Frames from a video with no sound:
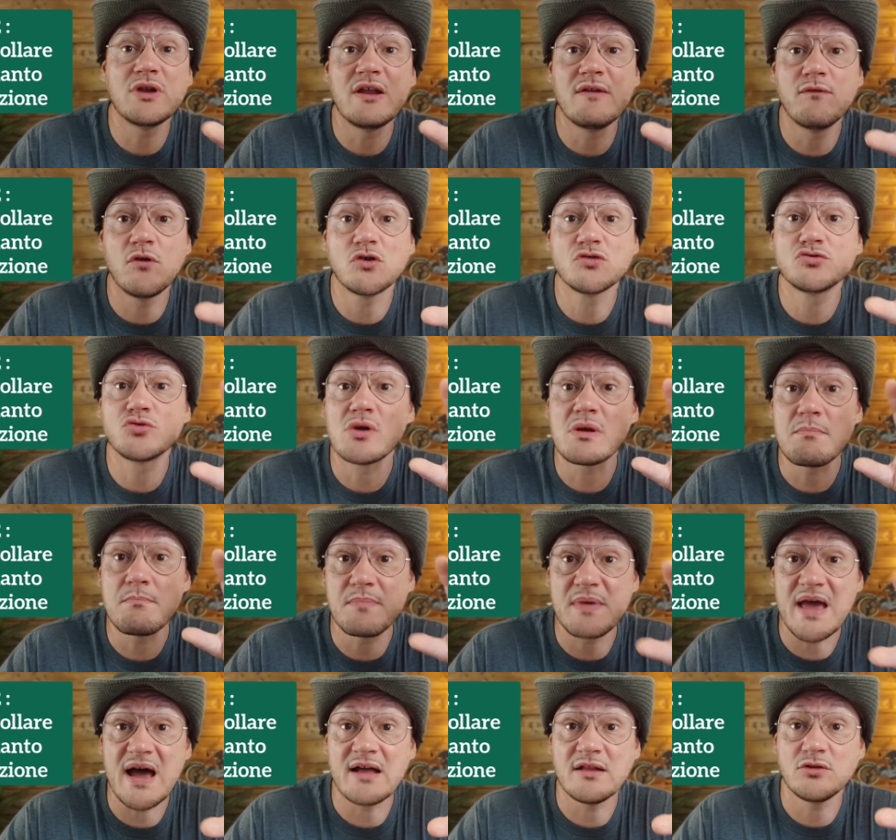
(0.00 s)
del vostro
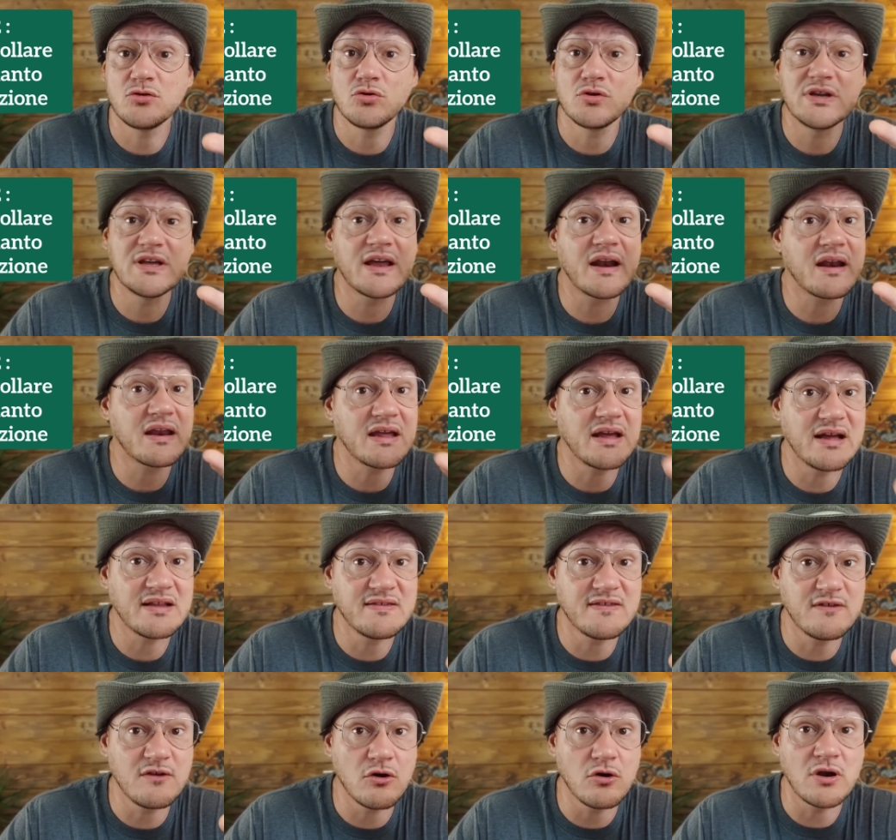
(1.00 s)
impianto di
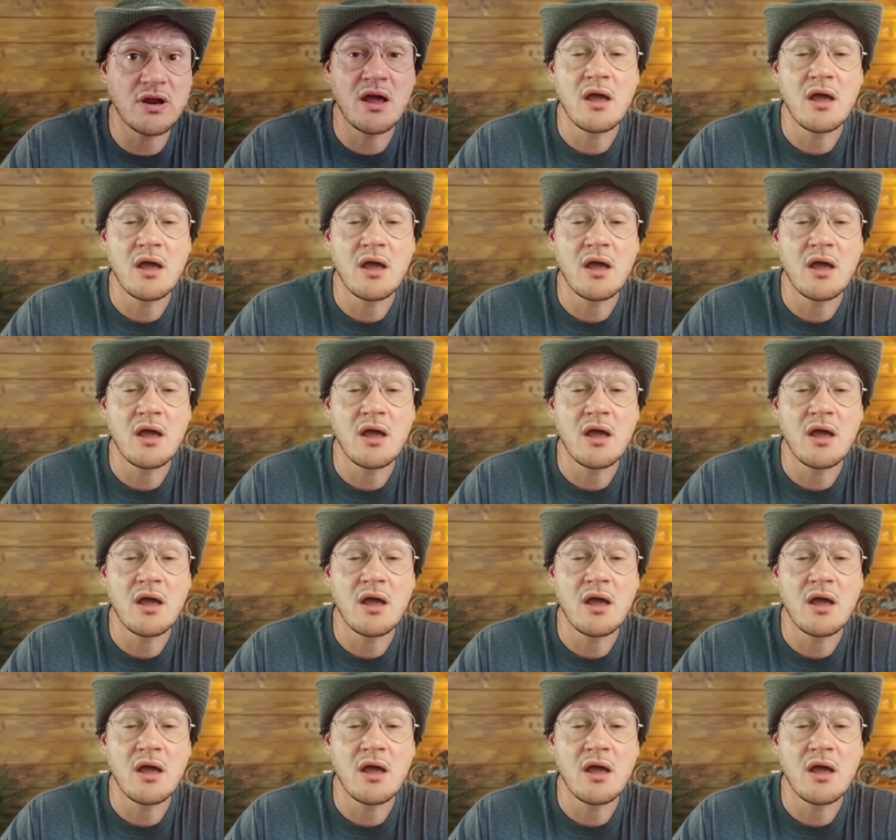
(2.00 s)
irrigazione.